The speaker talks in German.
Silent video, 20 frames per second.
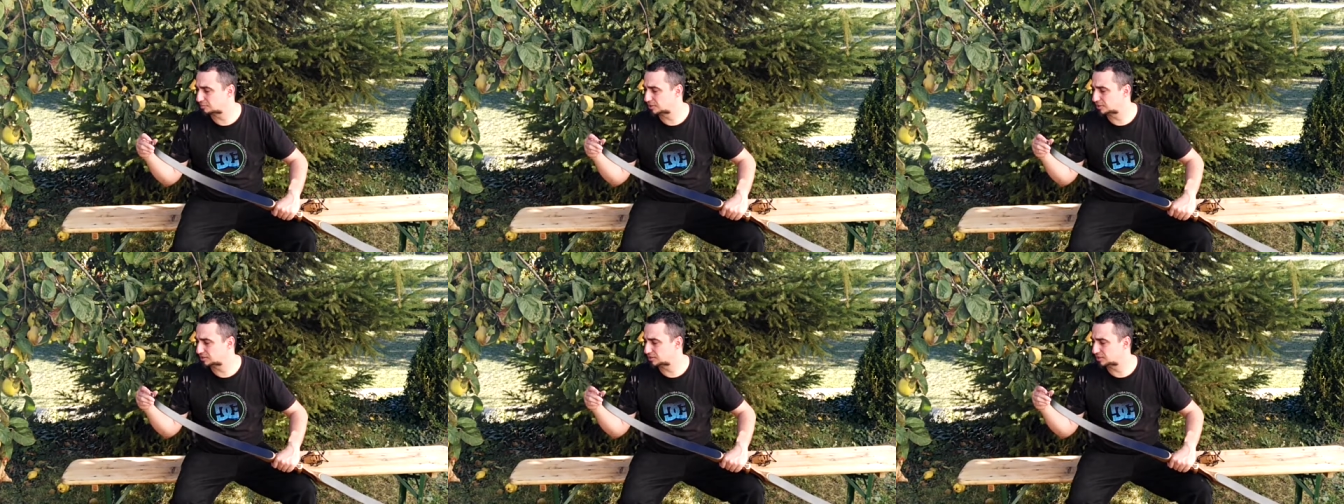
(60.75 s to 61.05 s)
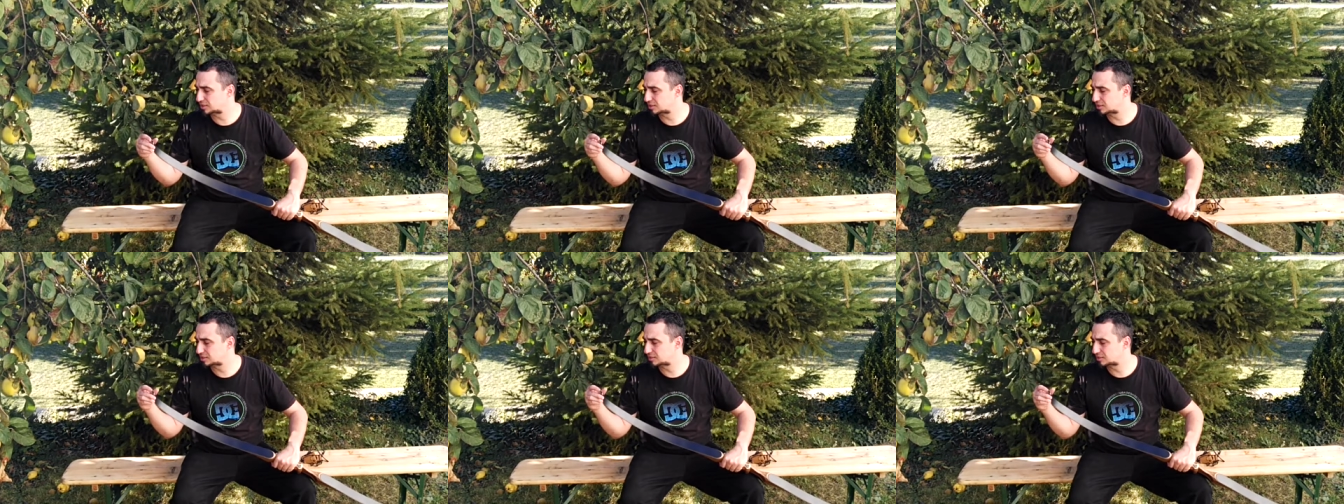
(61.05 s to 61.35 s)
man
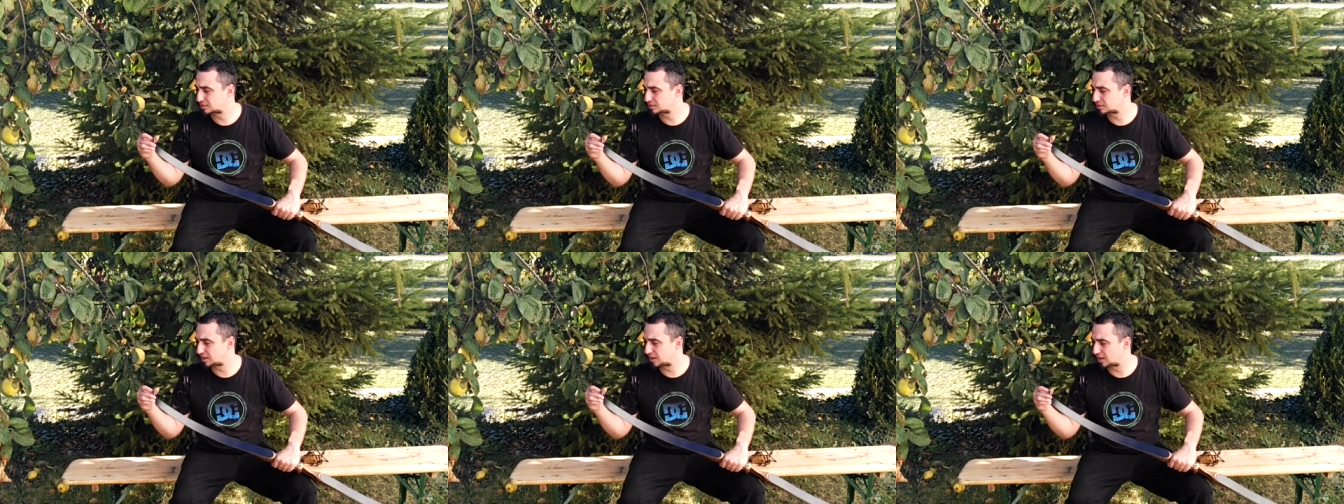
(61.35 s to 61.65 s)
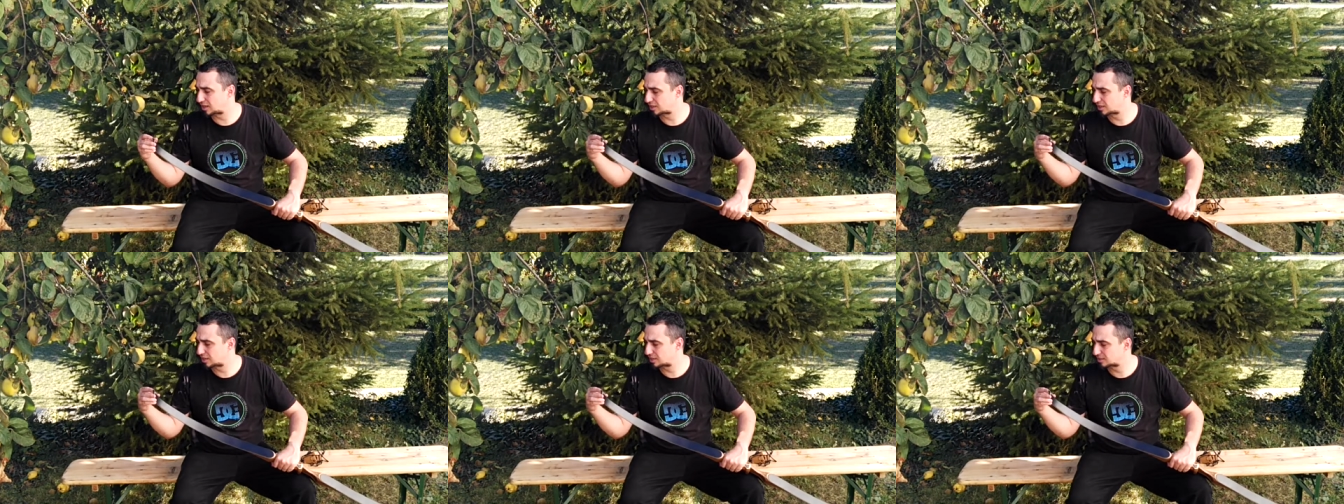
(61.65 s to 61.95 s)
sieht das
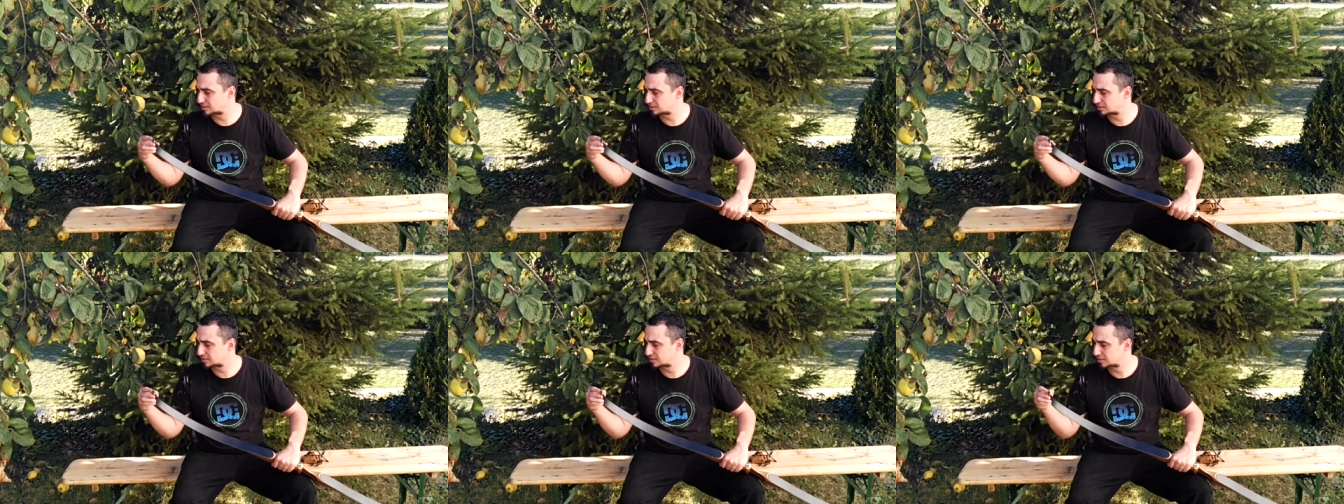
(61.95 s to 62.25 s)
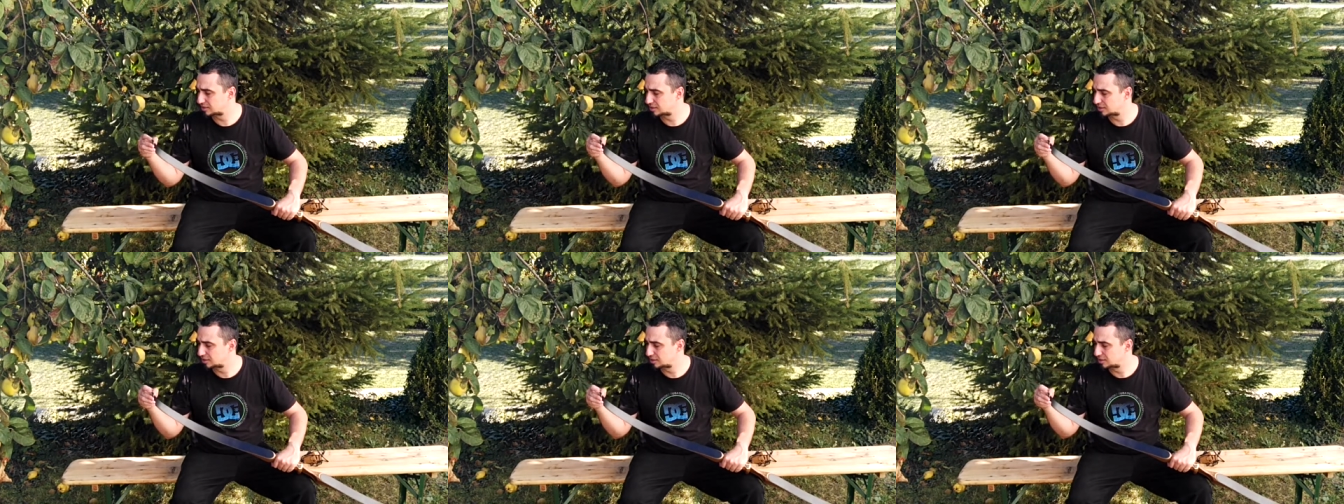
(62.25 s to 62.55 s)
Klarglas,
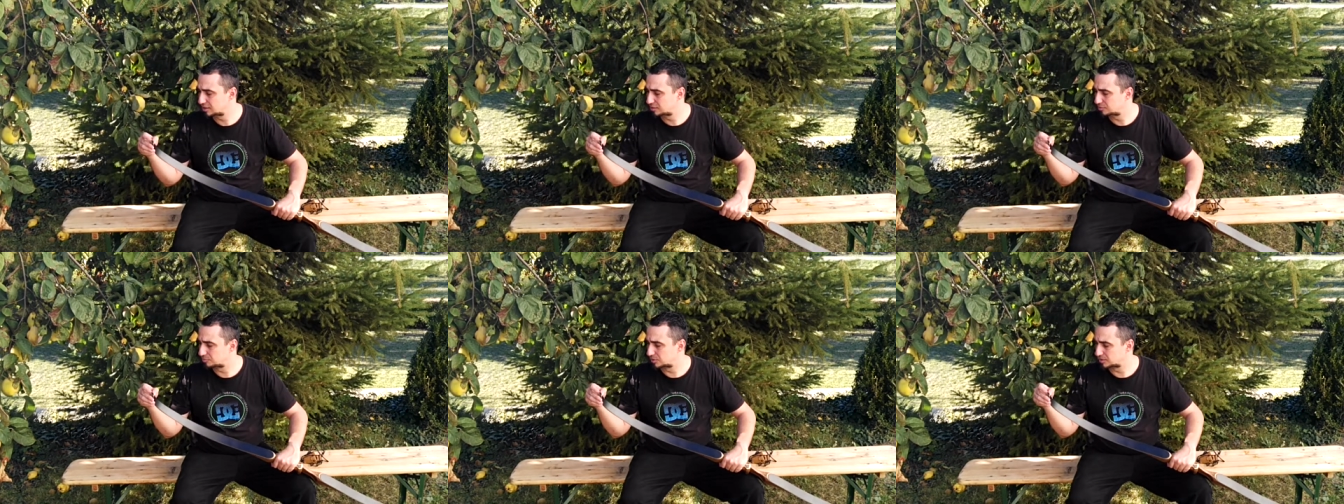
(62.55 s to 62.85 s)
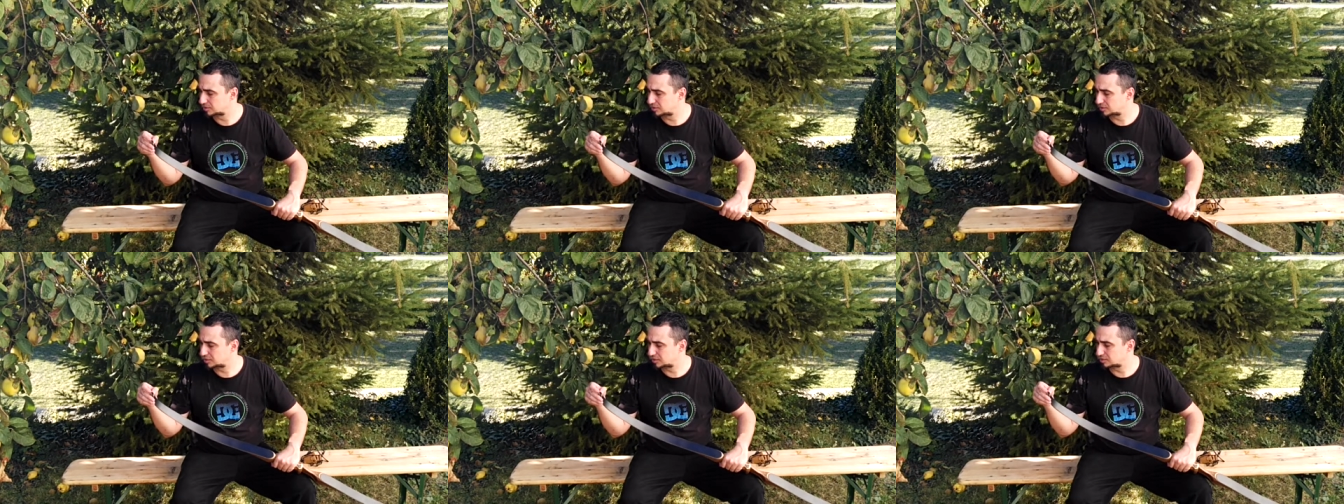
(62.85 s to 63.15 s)

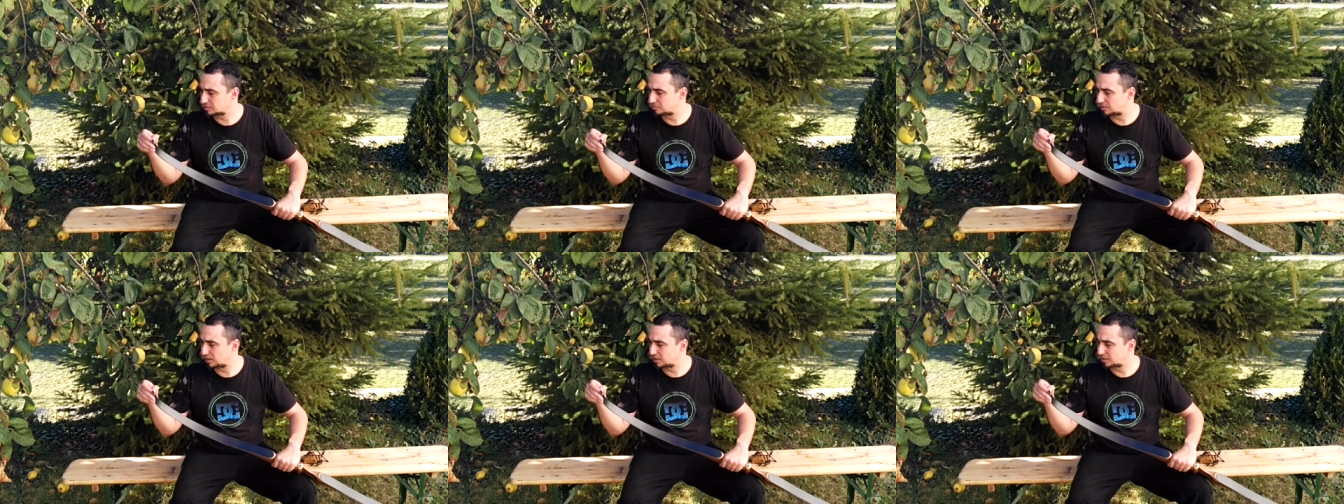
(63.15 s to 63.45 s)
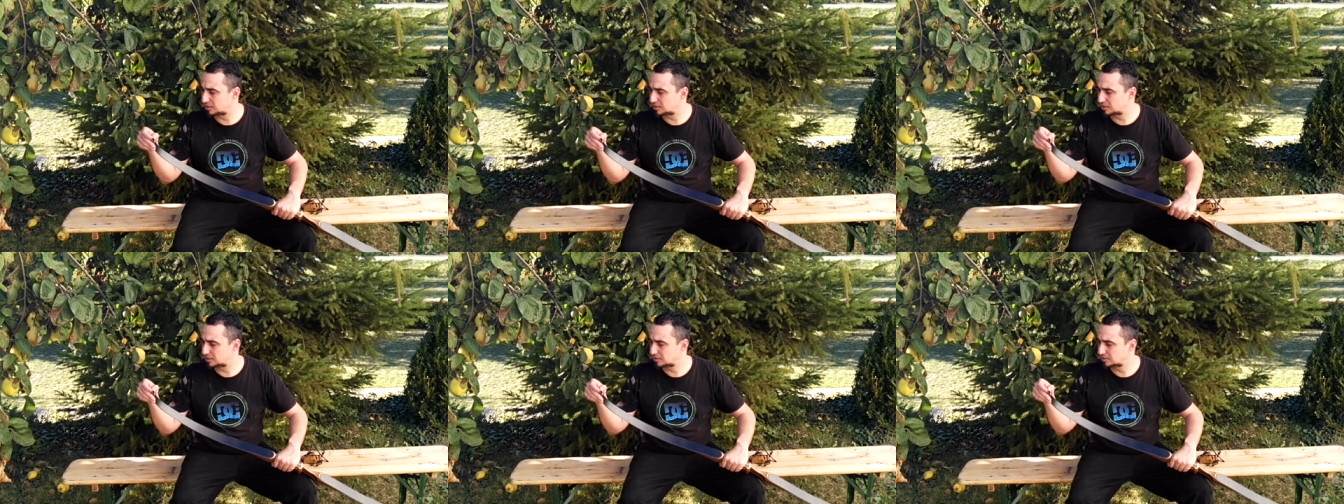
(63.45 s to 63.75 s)
man sieht die
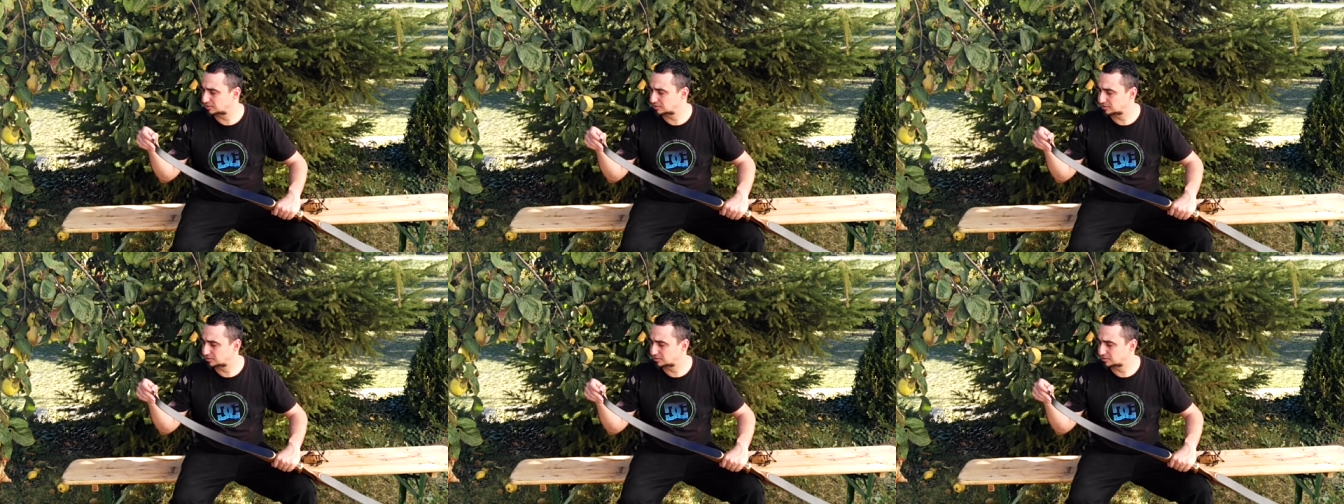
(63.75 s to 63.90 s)
zweite,